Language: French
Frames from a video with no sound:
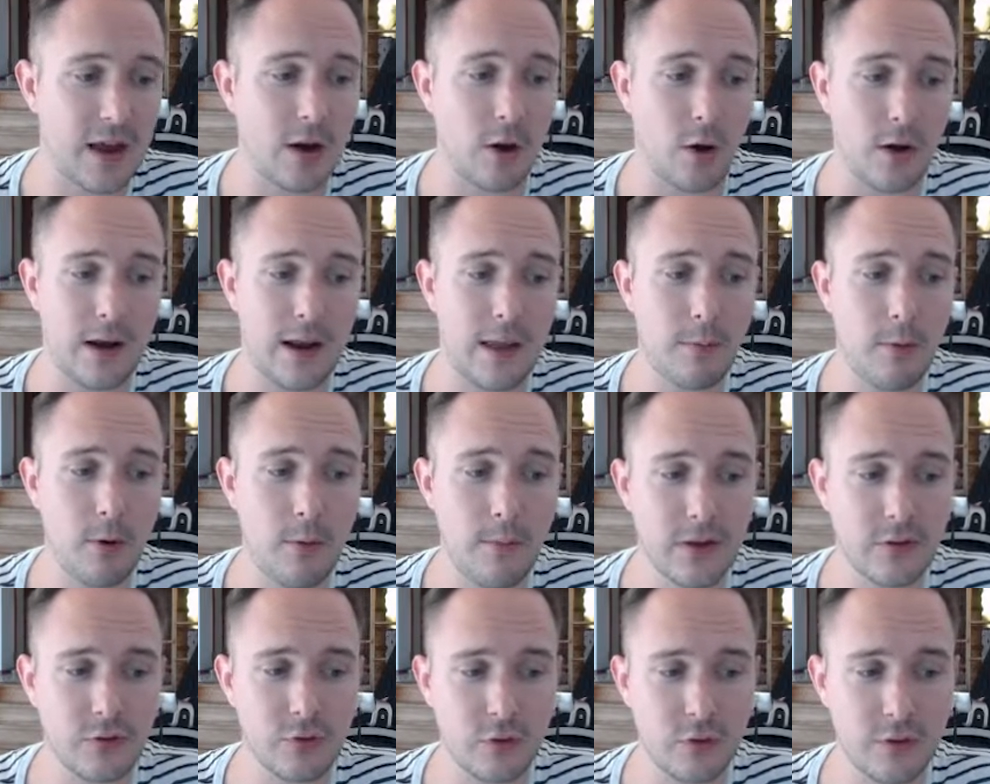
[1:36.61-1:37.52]
Alors la
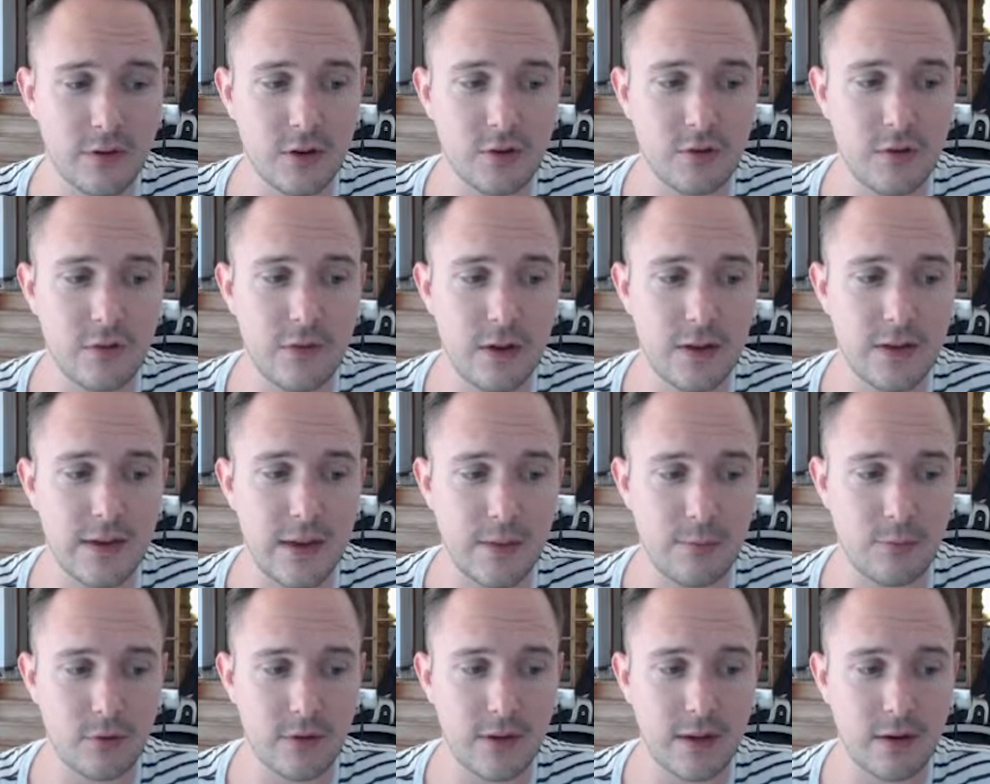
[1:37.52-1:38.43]
première chose c'est que je vais une
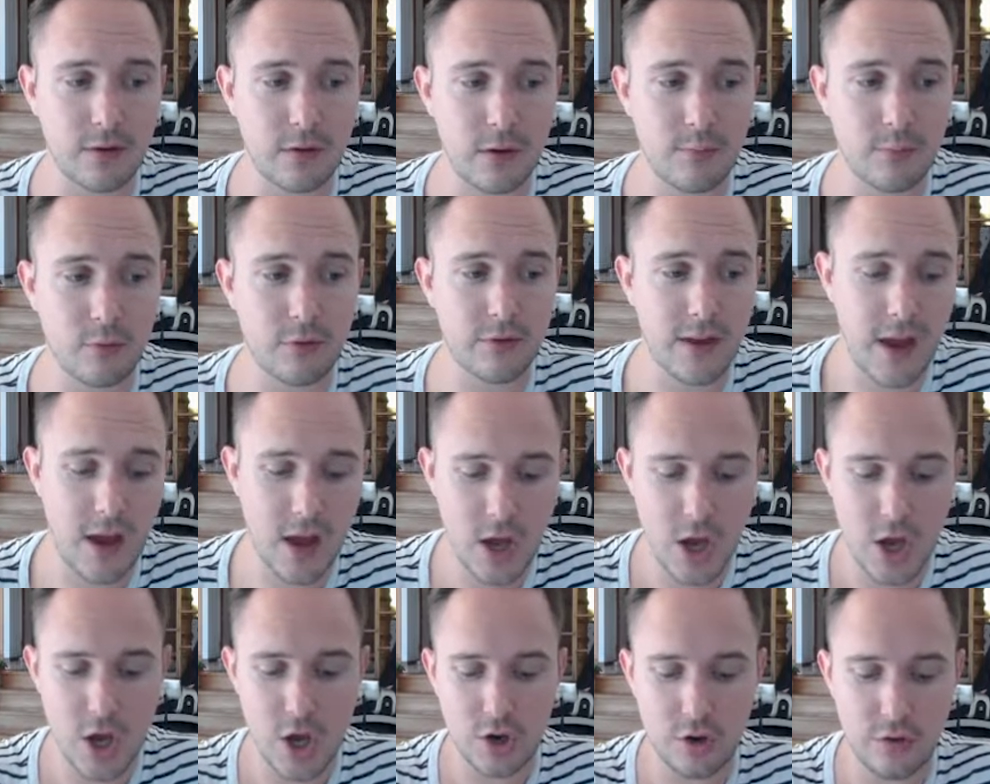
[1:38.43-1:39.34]
capture d'écran et pour ça
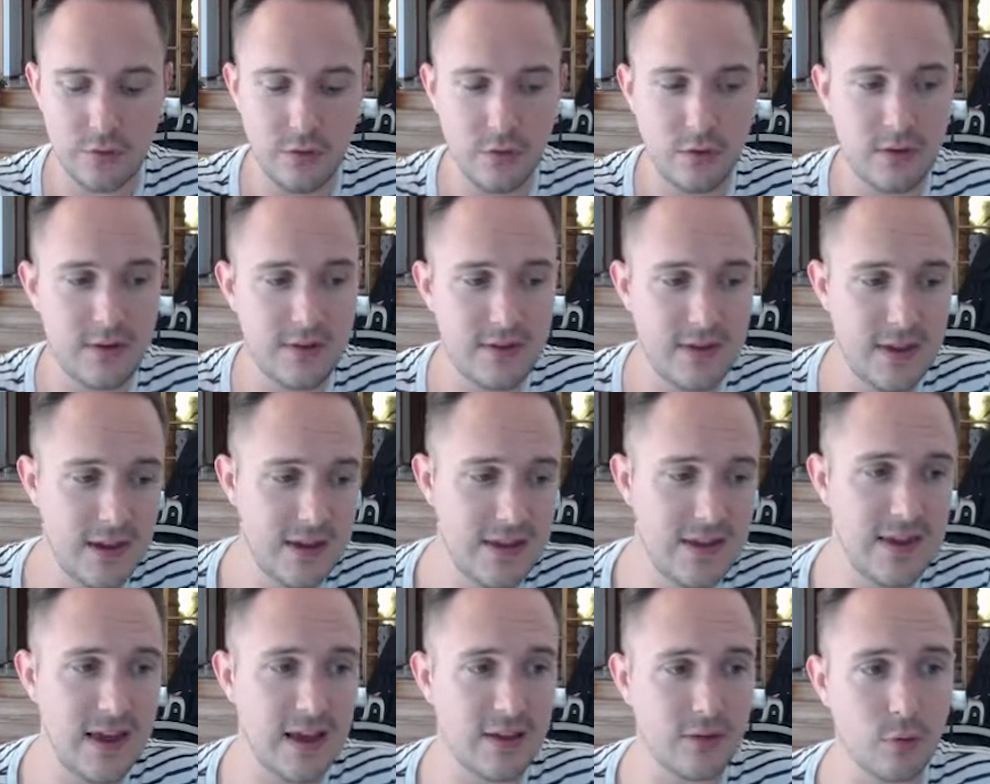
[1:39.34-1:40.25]
je vais utiliser
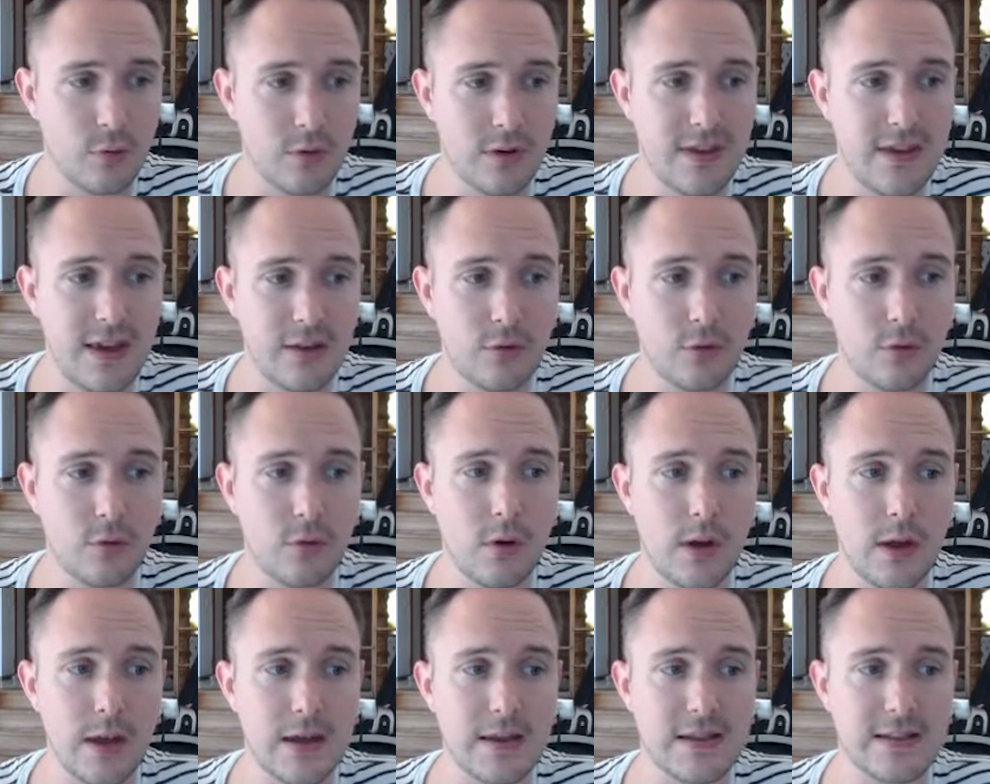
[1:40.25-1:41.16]
Giazo.
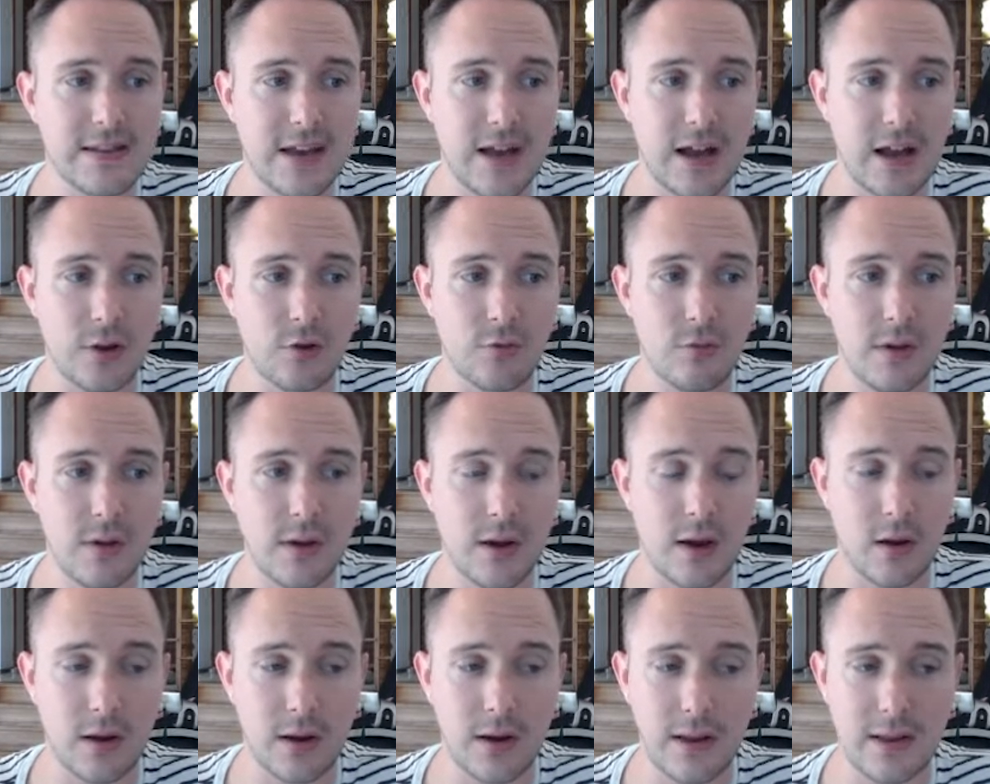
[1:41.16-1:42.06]
Giazo c'est gratuit,
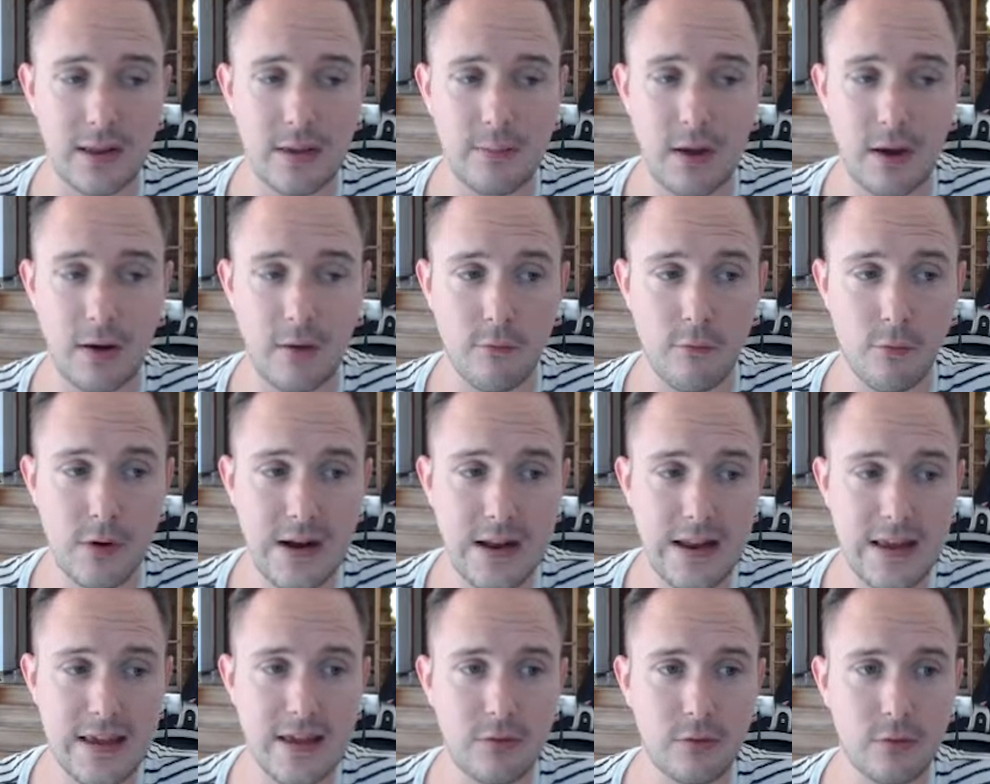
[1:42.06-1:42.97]
alors regardez bien, vous
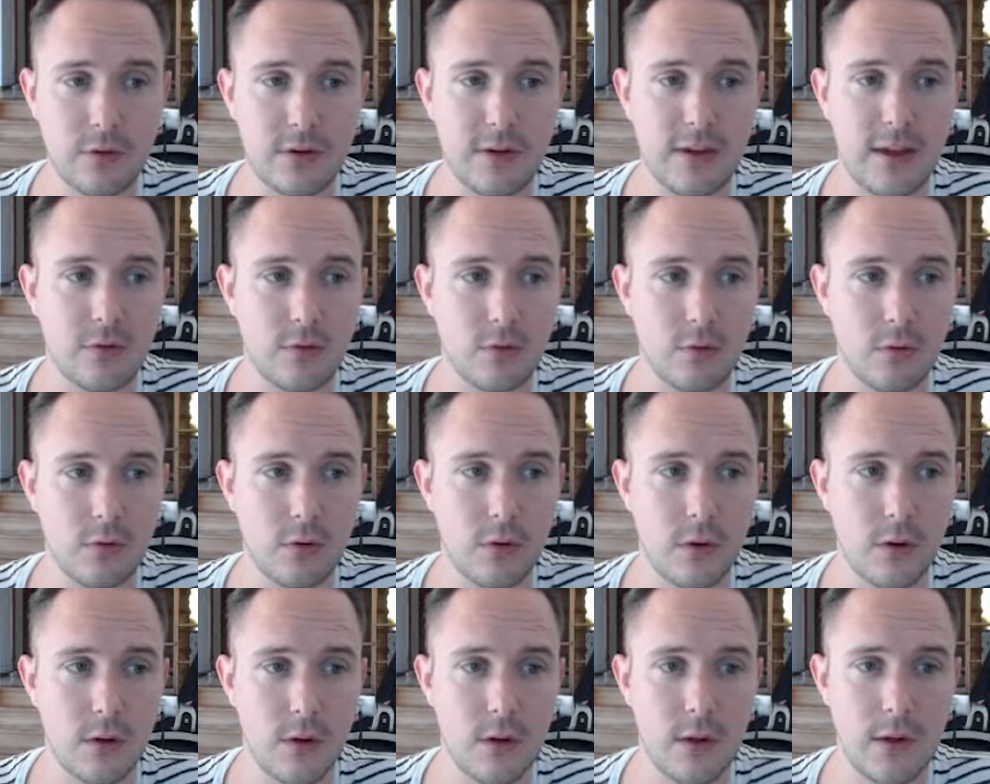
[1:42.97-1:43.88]
cliquez sur Giazo,
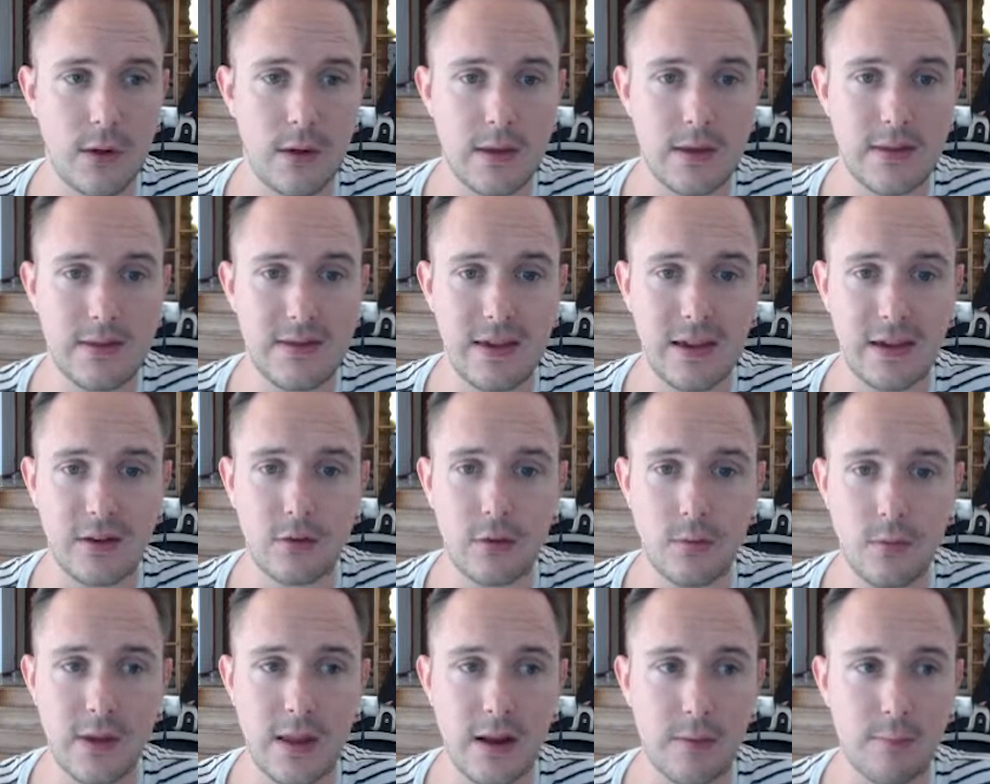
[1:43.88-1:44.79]

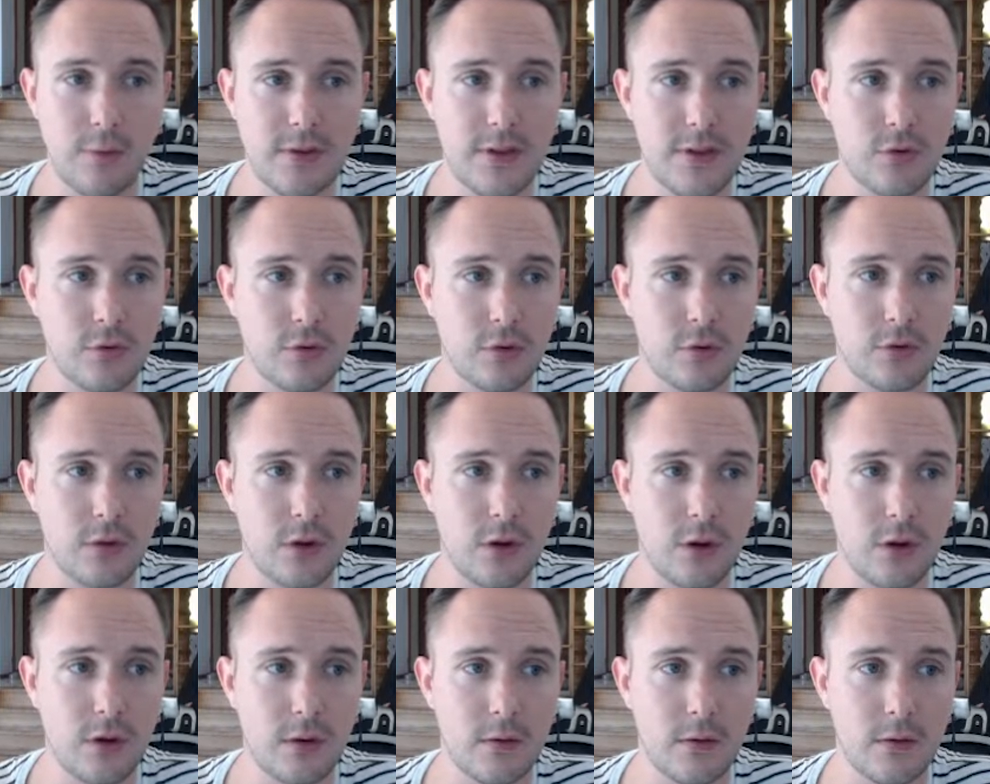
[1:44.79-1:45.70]
directement il y a le petit
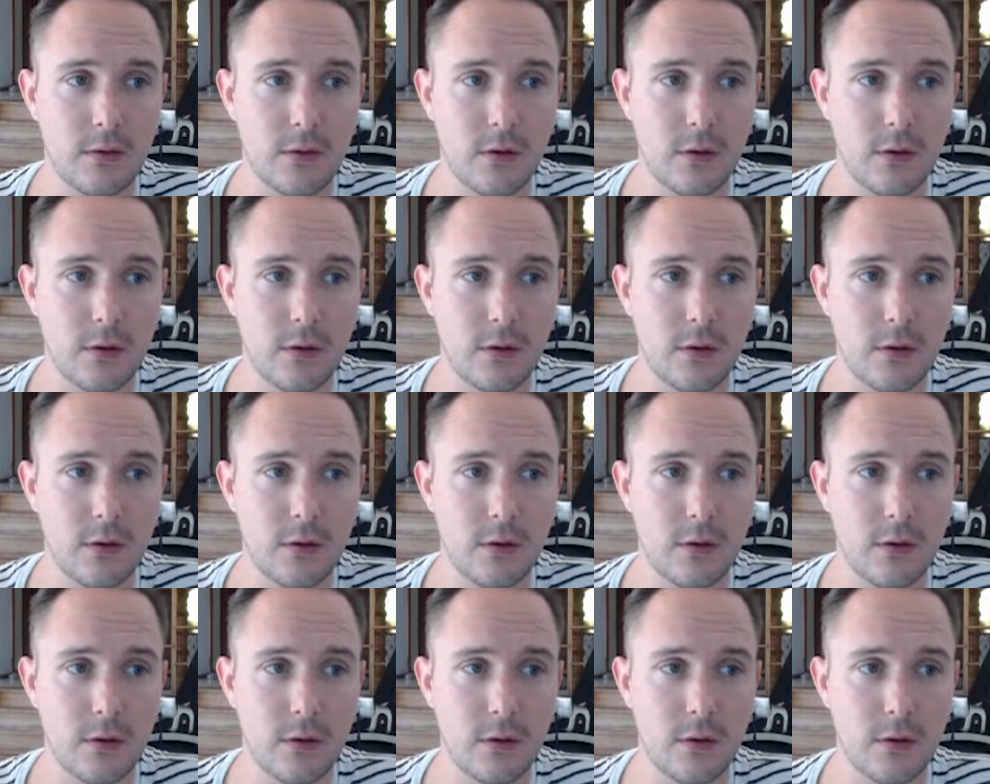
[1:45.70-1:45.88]
curseur,